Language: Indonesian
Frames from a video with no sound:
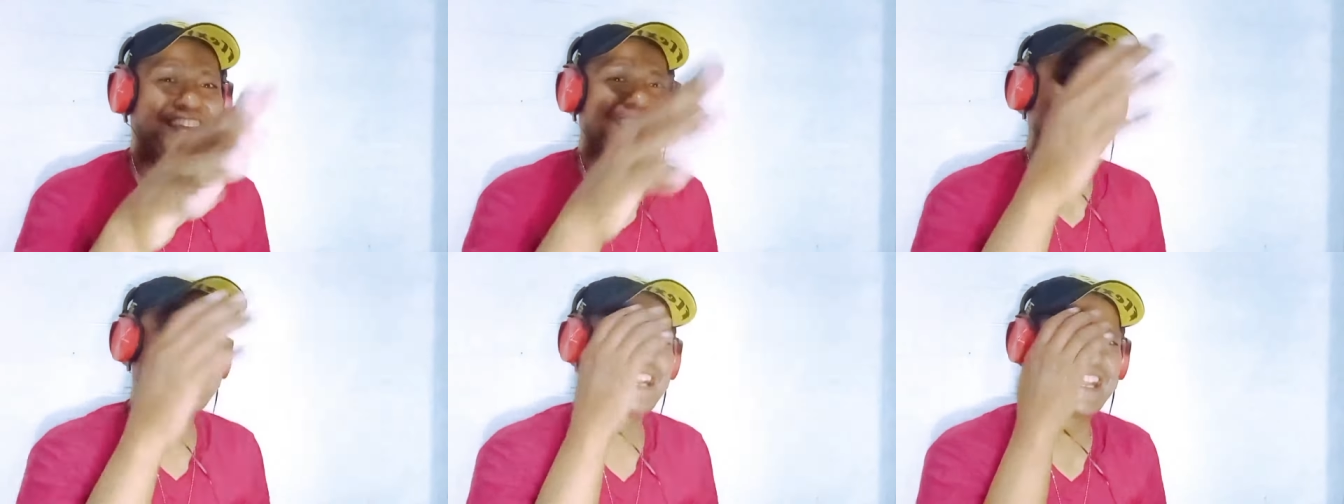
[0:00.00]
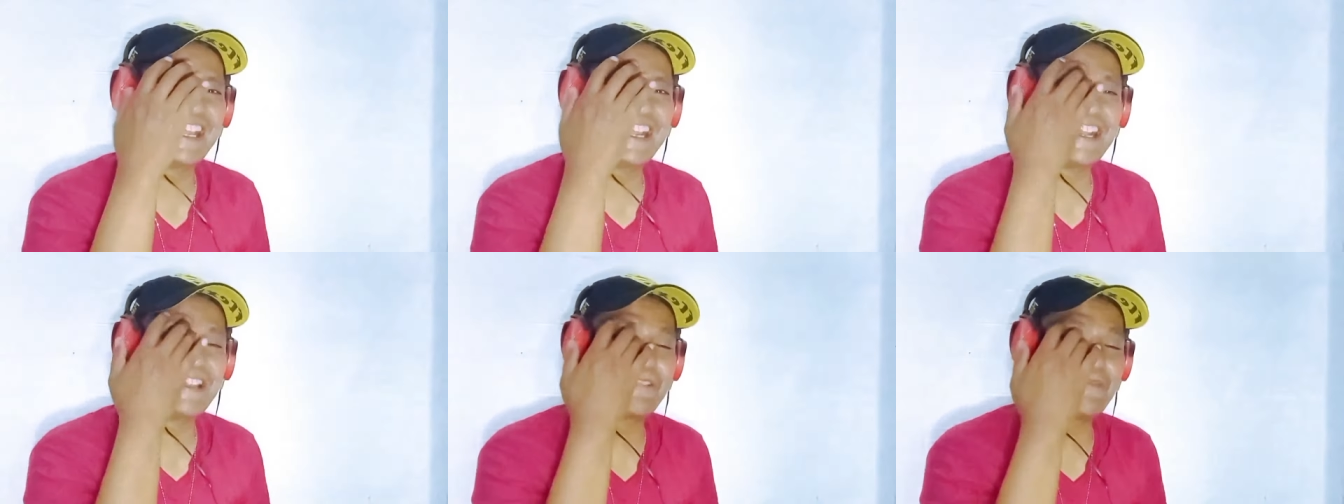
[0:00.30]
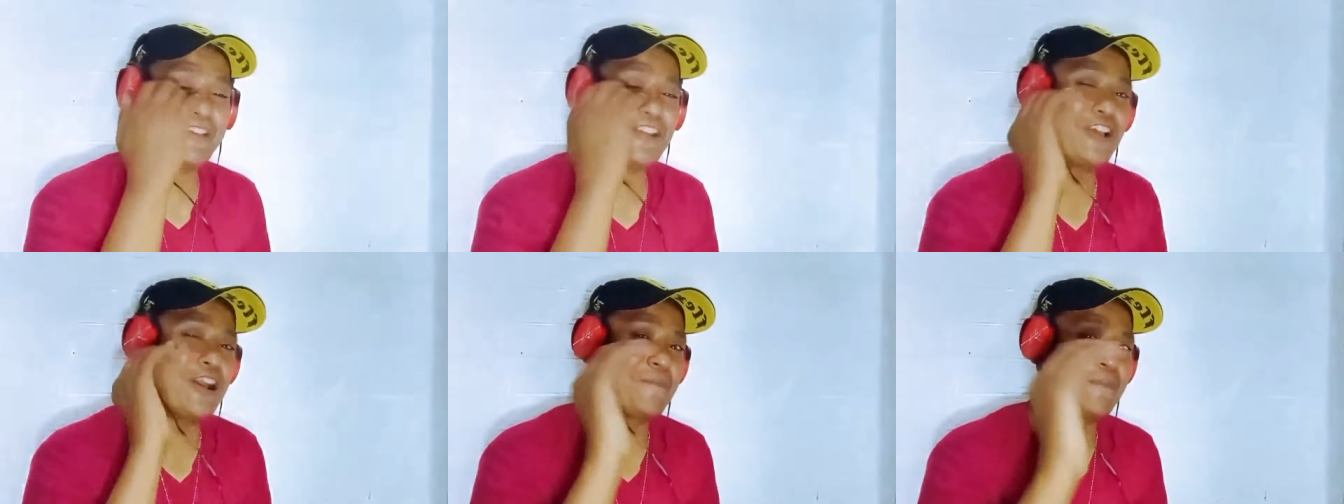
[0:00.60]
ya kira-kira
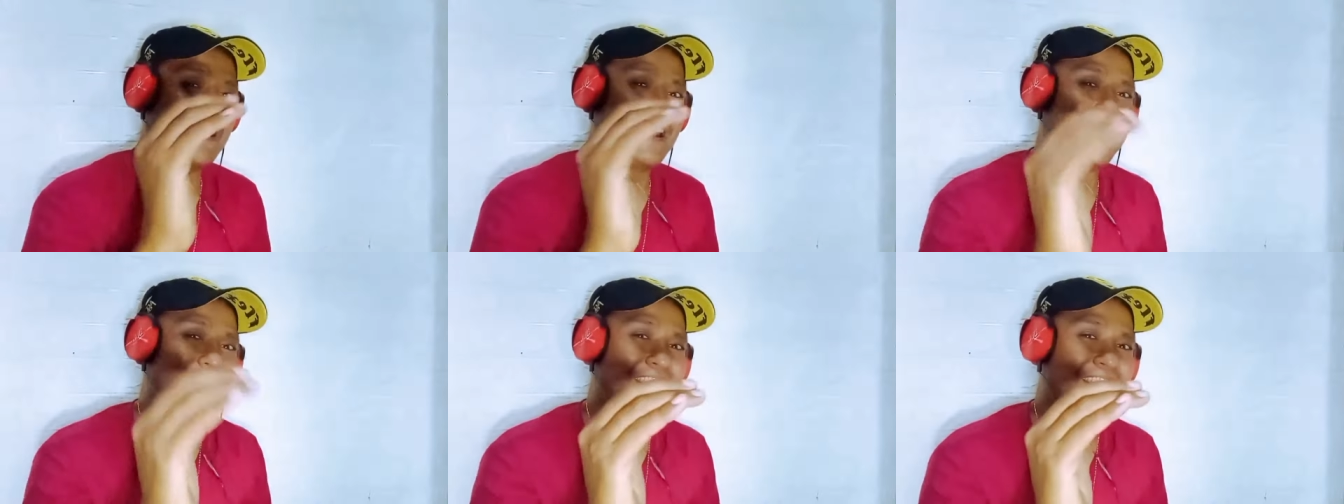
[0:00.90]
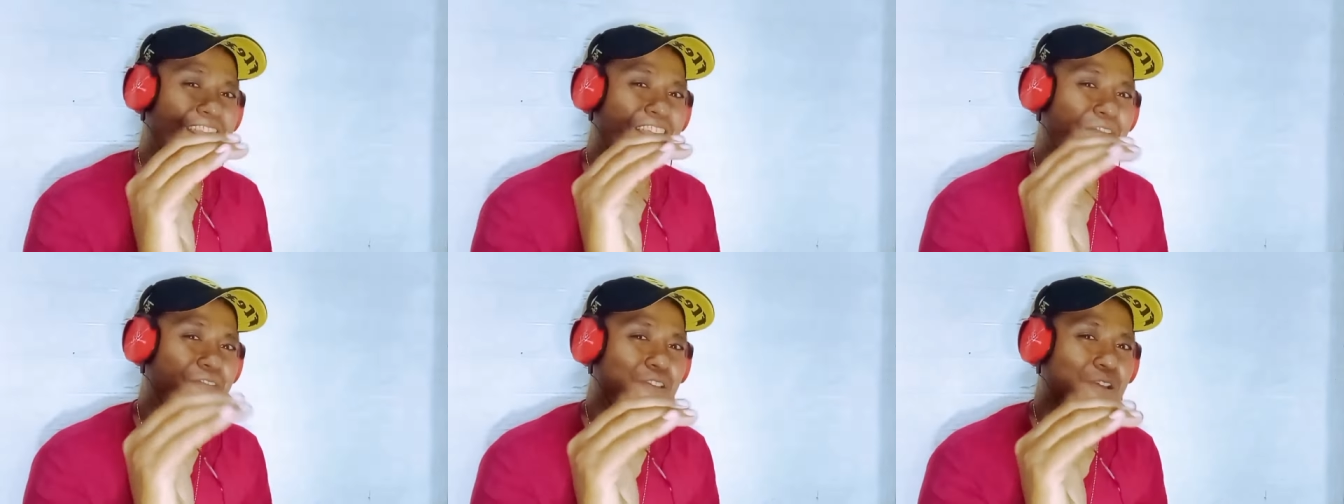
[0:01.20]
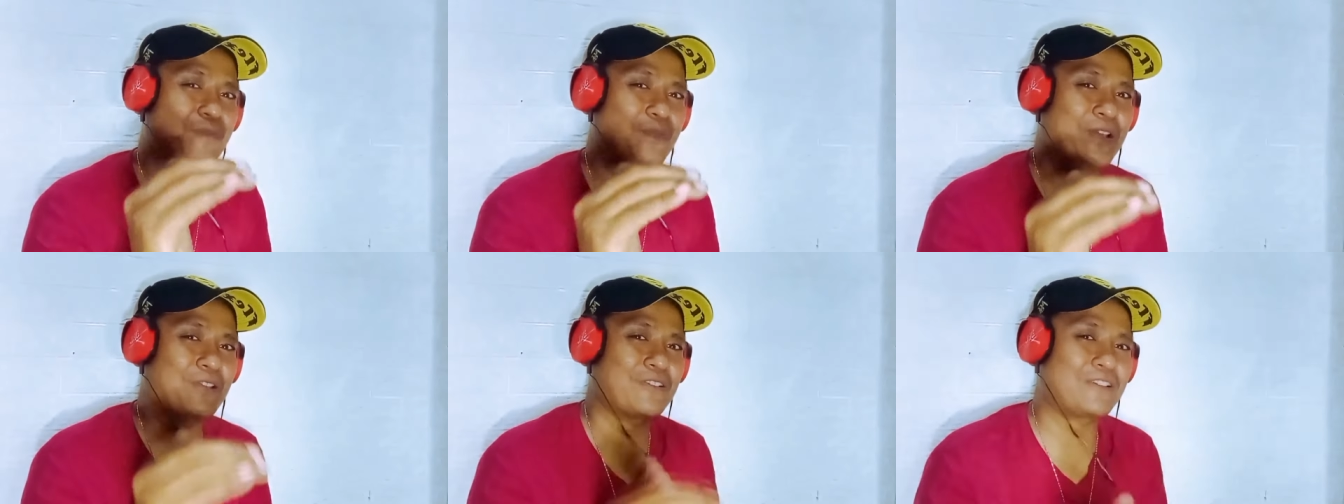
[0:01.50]
video apa lagi dari
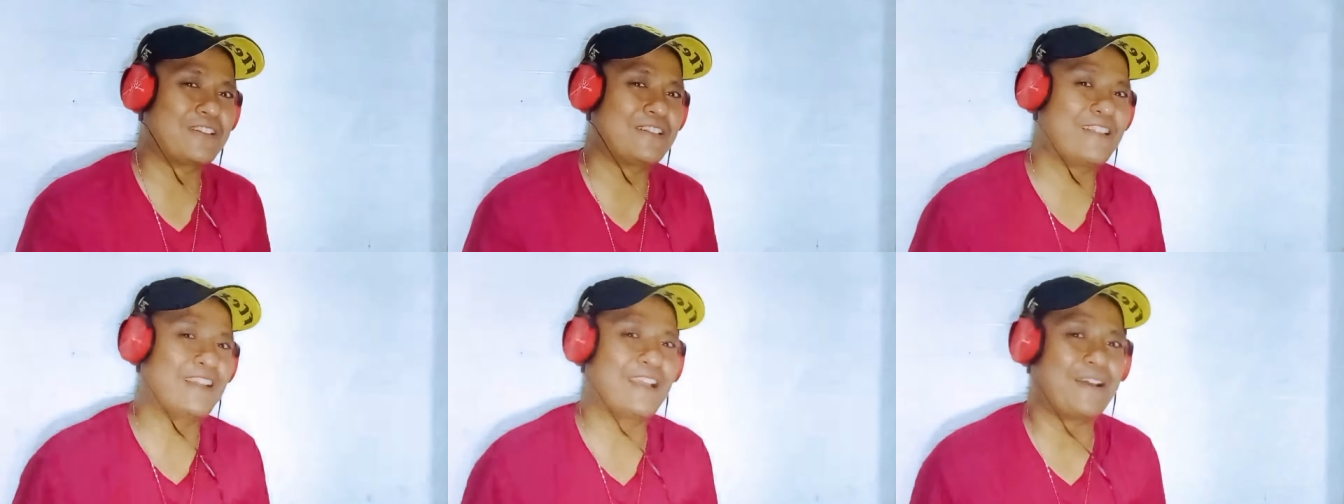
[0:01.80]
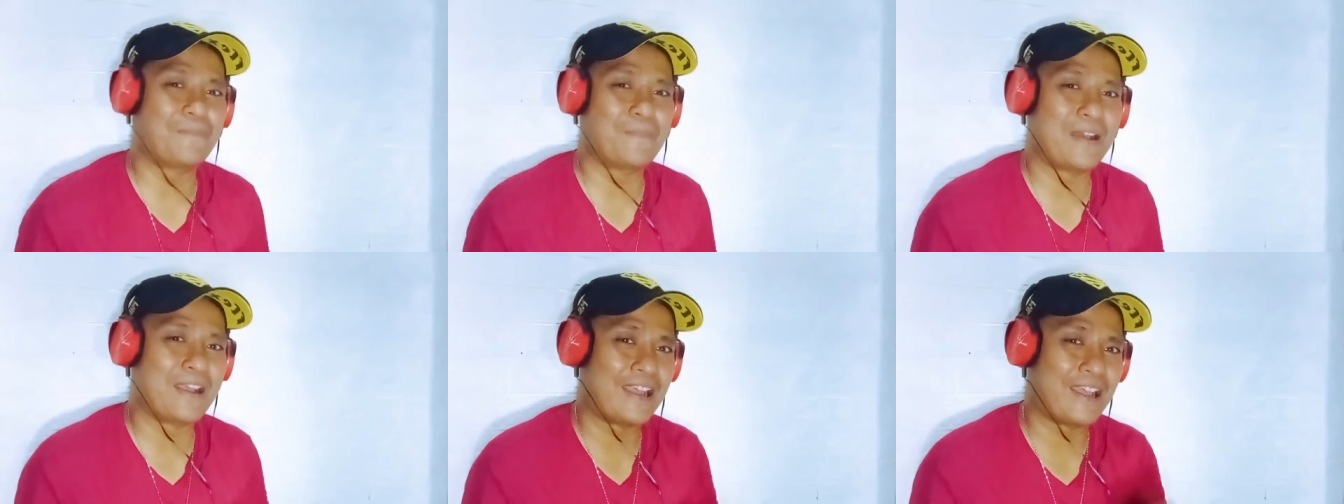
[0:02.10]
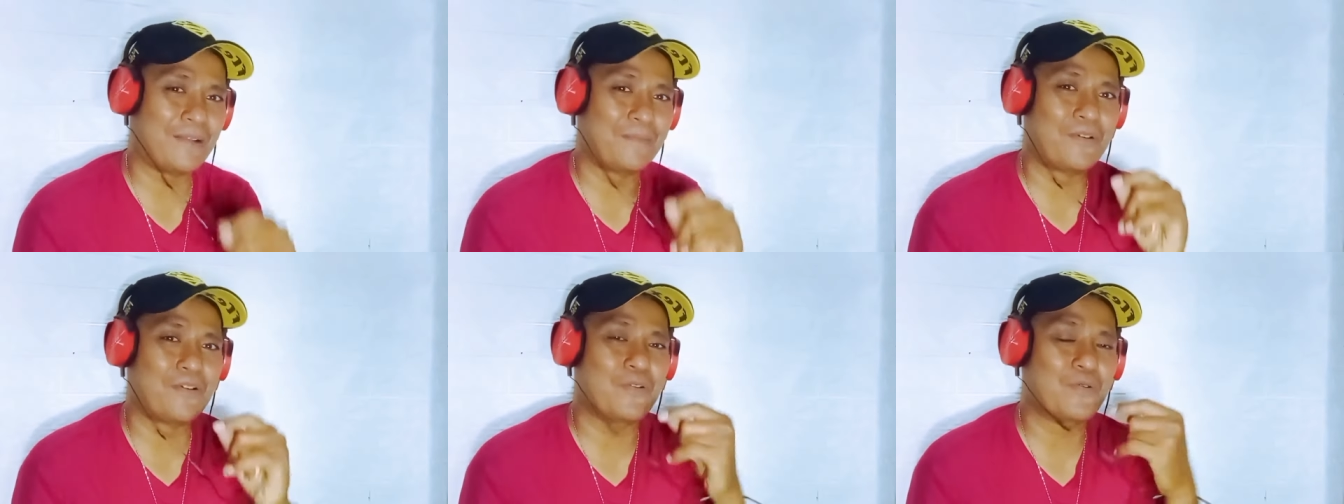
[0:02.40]
Yobi itu sendiri yang
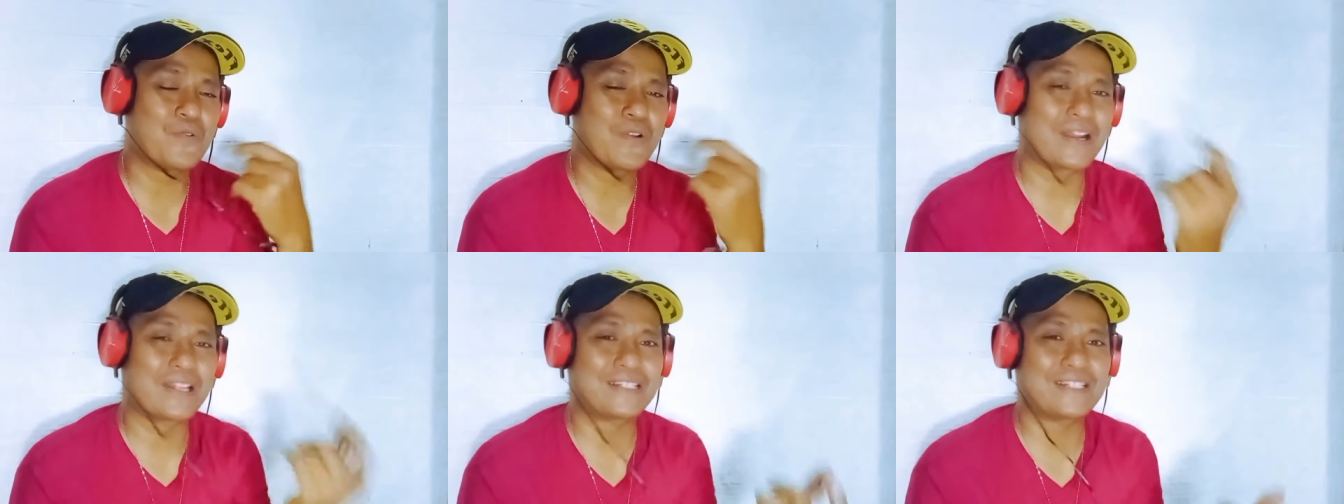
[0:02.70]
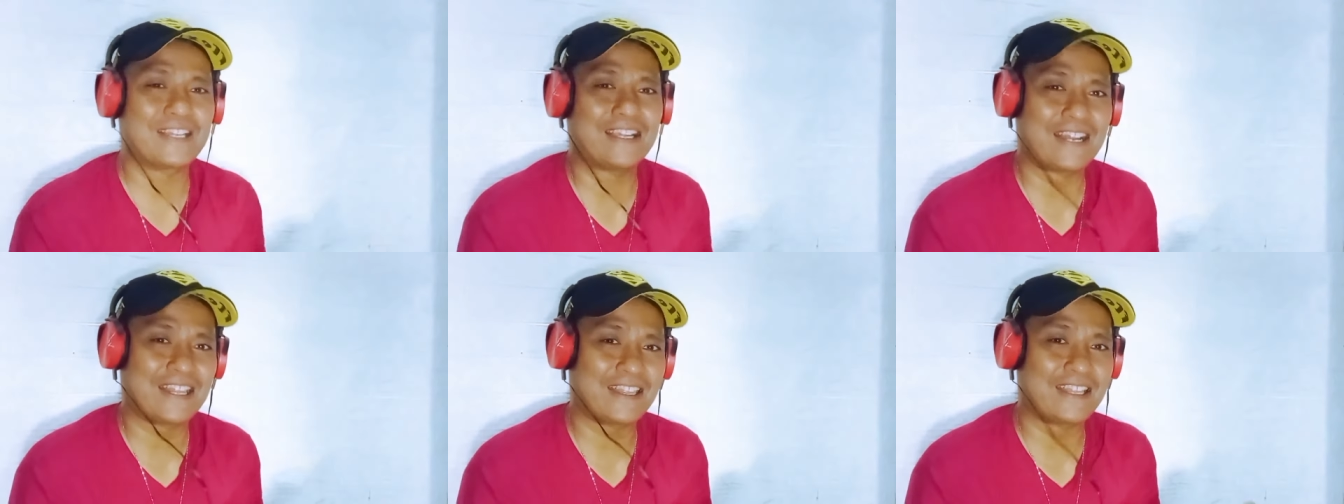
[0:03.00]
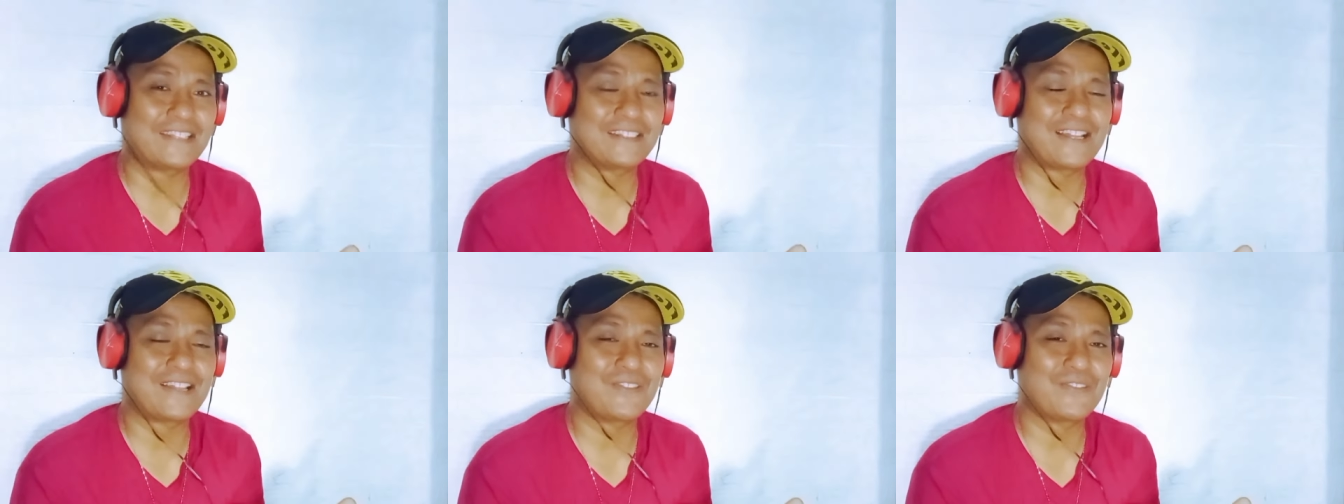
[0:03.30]
bakal mau gue resikan
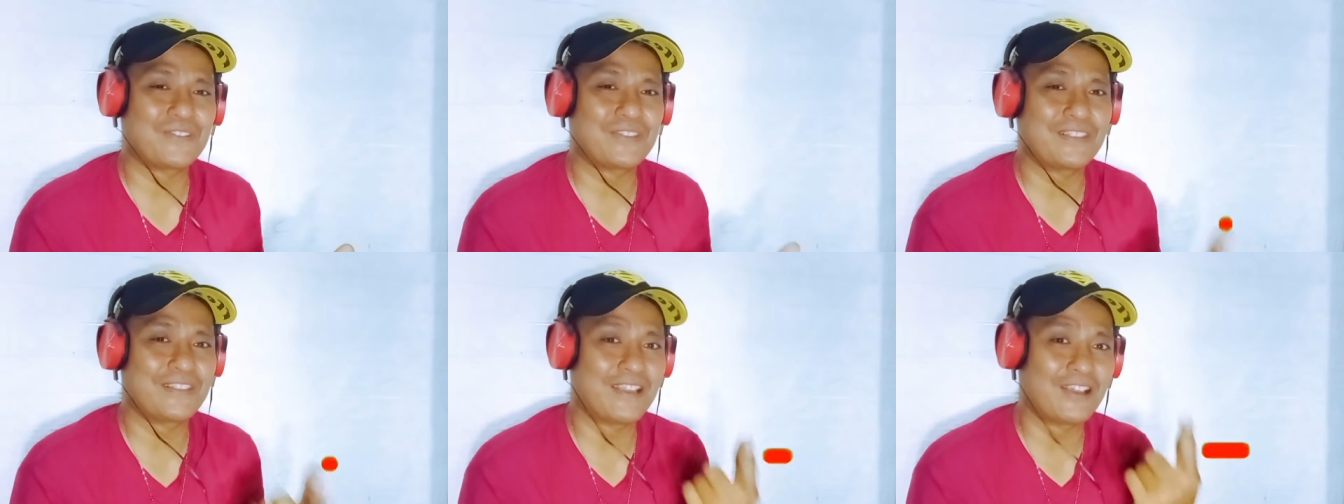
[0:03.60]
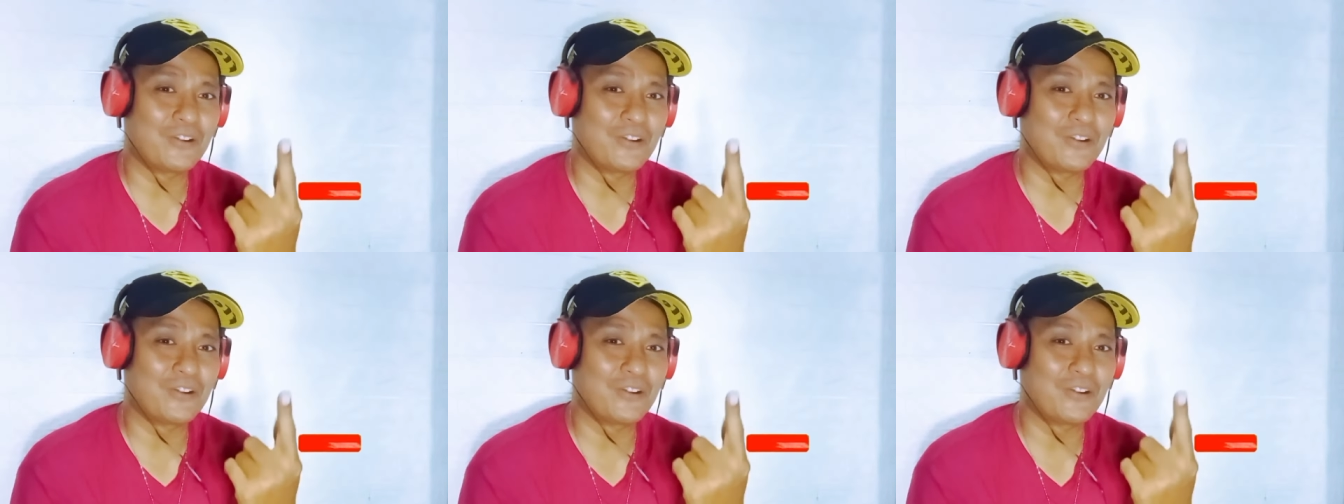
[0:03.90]
nanti selanjutnya